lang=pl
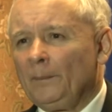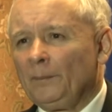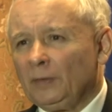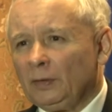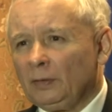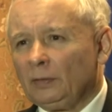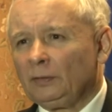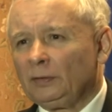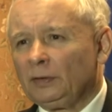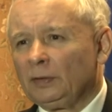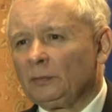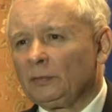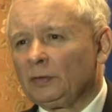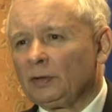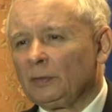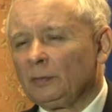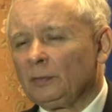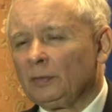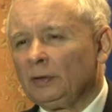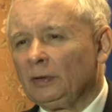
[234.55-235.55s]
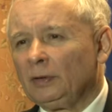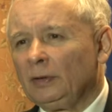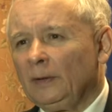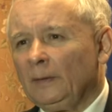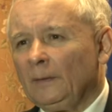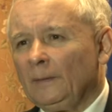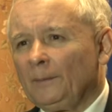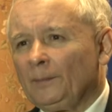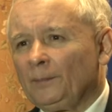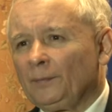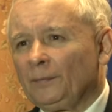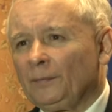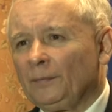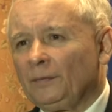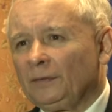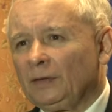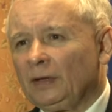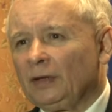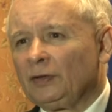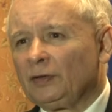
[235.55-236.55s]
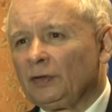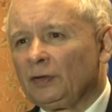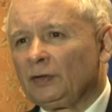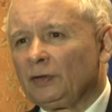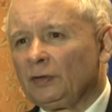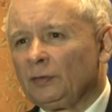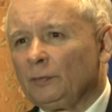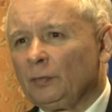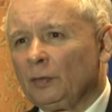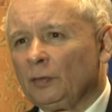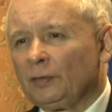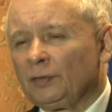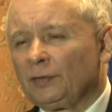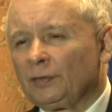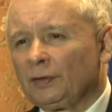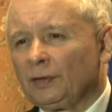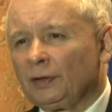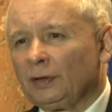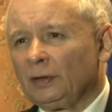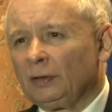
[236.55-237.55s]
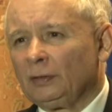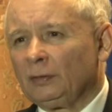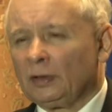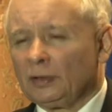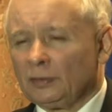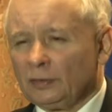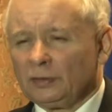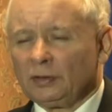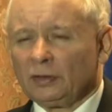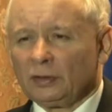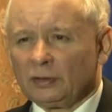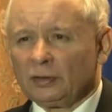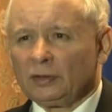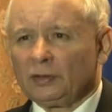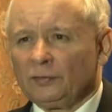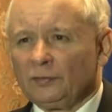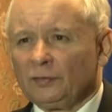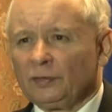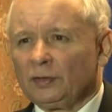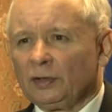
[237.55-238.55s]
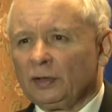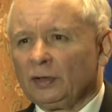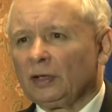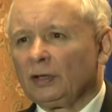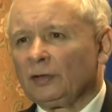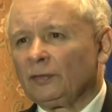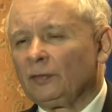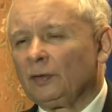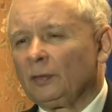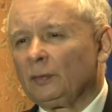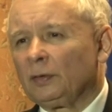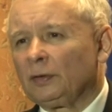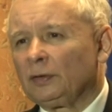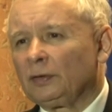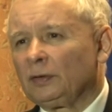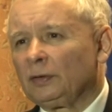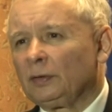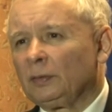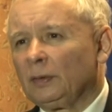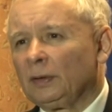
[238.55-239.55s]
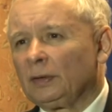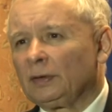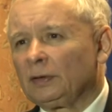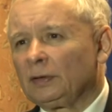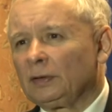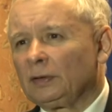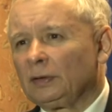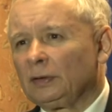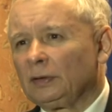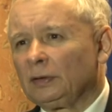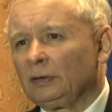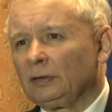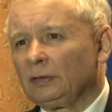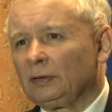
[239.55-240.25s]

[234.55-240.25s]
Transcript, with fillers: tylko tym, żeby w tej części Polski, która dzisiaj rzeczywiście nie jest w dobrej sytuacji,